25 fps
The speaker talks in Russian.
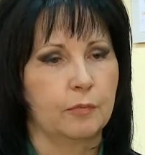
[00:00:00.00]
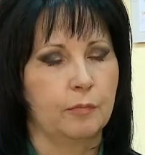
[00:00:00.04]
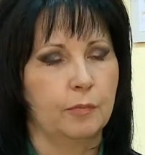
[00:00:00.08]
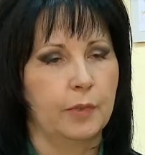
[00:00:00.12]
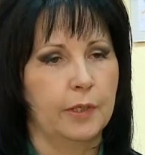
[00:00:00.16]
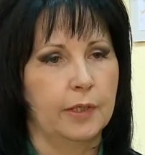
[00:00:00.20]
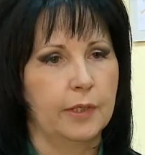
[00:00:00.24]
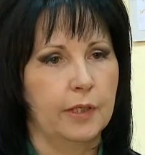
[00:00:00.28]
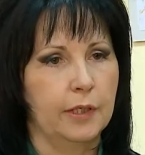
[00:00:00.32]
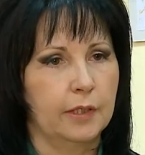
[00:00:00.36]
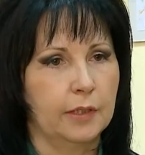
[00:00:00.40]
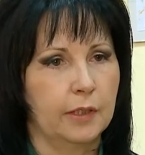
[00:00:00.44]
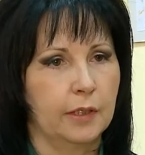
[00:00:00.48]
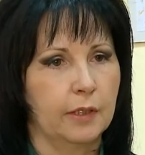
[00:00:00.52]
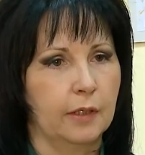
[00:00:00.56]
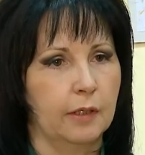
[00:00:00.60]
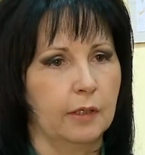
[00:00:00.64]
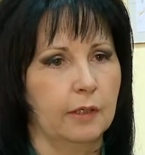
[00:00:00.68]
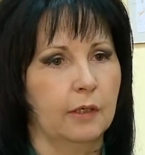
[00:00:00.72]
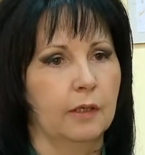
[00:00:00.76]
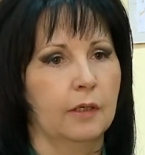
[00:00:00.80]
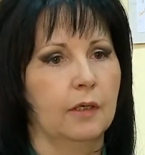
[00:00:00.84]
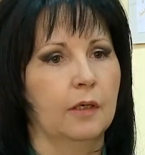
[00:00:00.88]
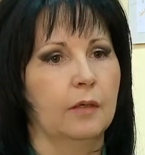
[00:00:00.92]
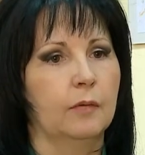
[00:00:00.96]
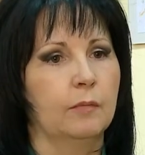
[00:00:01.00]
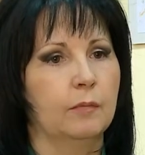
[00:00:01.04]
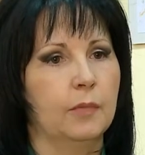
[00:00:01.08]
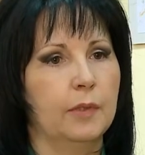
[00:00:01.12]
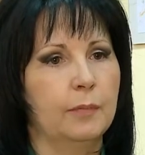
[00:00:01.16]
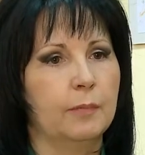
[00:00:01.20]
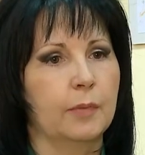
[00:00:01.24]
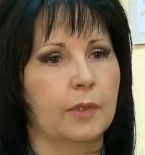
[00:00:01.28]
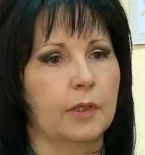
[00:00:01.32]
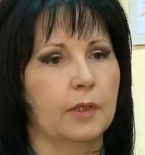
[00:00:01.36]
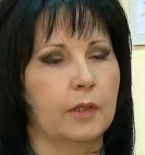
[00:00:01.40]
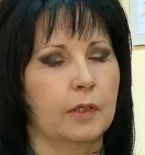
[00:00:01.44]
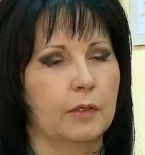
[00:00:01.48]
порядке мы
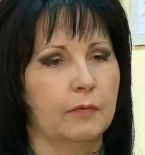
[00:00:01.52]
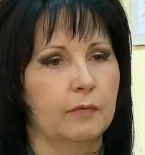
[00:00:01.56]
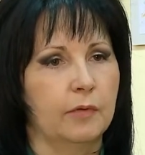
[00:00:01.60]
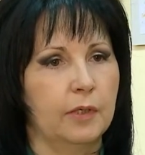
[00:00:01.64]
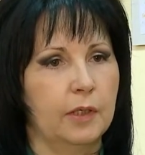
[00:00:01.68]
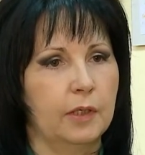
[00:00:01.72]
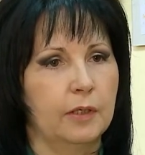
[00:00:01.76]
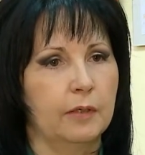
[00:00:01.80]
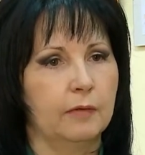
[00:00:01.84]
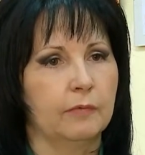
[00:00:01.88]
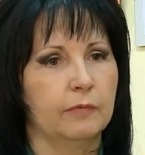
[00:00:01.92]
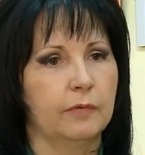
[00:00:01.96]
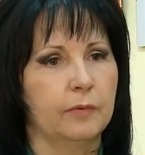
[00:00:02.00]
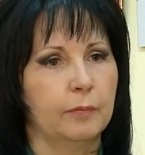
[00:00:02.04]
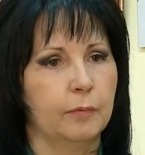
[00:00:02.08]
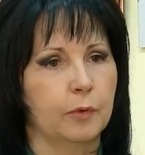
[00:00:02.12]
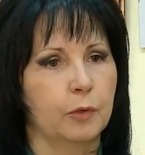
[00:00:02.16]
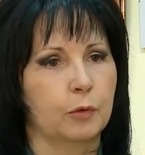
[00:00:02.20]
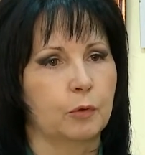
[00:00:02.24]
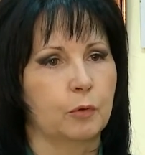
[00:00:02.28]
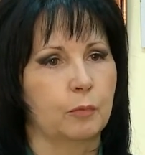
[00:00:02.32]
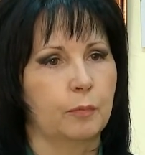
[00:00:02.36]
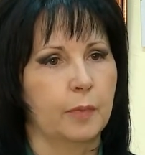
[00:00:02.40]
продлевали выплату